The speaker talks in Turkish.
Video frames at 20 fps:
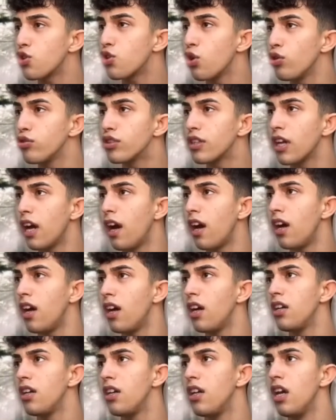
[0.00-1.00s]
kaç oldu ya?
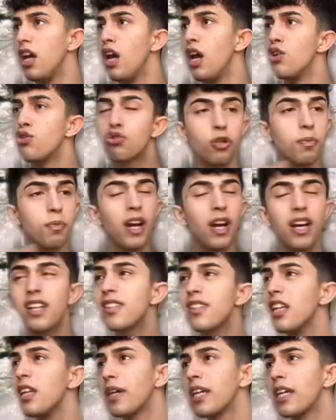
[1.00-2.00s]
Bilmiyorum ki nerede. Şunu bir
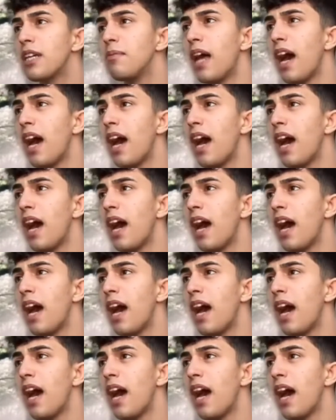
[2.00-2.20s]
arasana bakayım